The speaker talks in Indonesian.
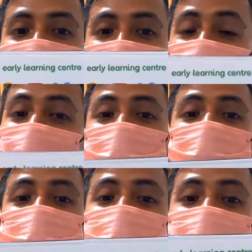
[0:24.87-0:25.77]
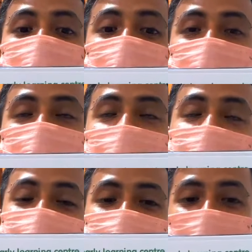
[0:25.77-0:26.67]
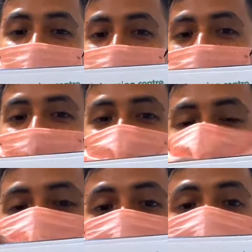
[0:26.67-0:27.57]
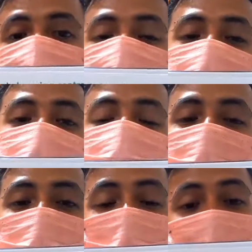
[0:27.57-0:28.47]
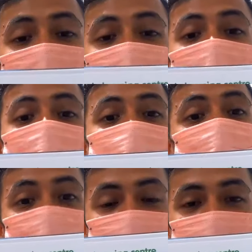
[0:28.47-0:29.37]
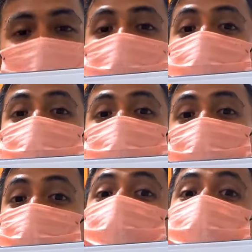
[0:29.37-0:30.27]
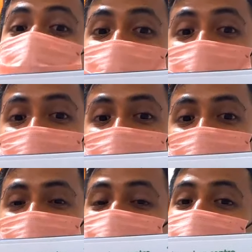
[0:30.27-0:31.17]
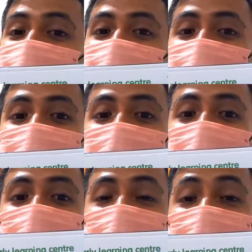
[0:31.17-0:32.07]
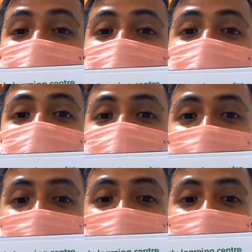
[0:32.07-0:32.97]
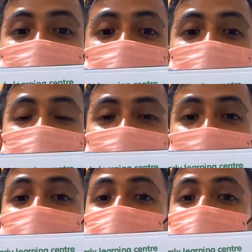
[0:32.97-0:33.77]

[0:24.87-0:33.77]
Tuh free loh tidak dipungut biaya apapun dan nanti juga dapat free voucher dan dapat free goodie bag ya teman-teman. Ingat tanggal 23 April 2022